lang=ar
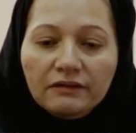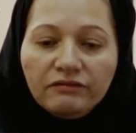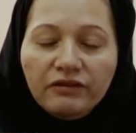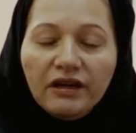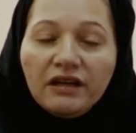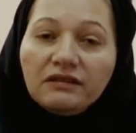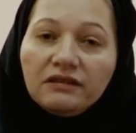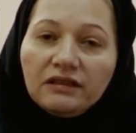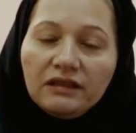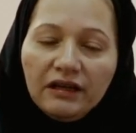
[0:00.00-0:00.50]

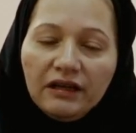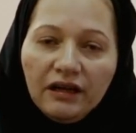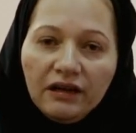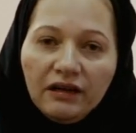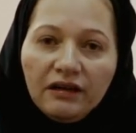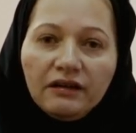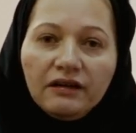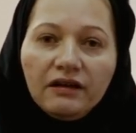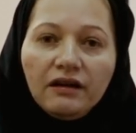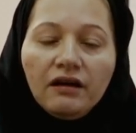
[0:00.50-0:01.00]
فرط
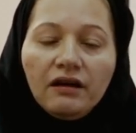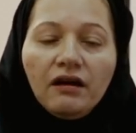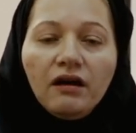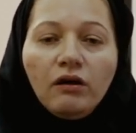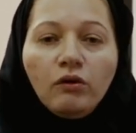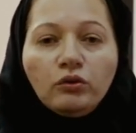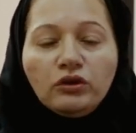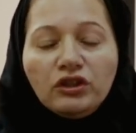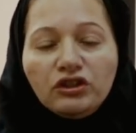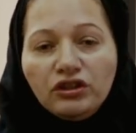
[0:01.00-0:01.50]
الحركة
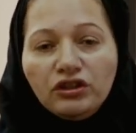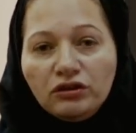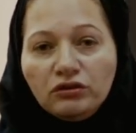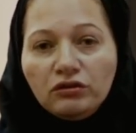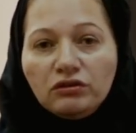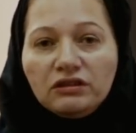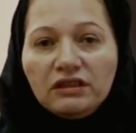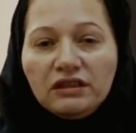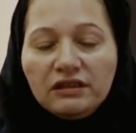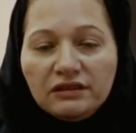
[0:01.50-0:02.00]
أو
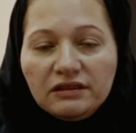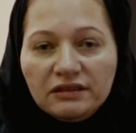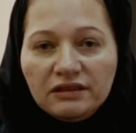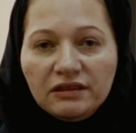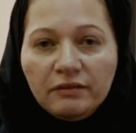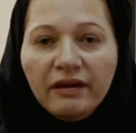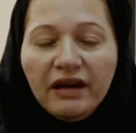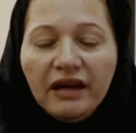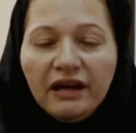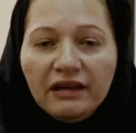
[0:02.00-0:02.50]
تشتت
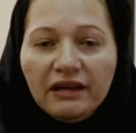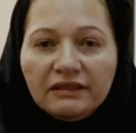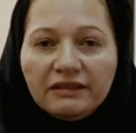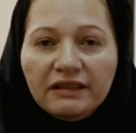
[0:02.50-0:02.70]
الانتباه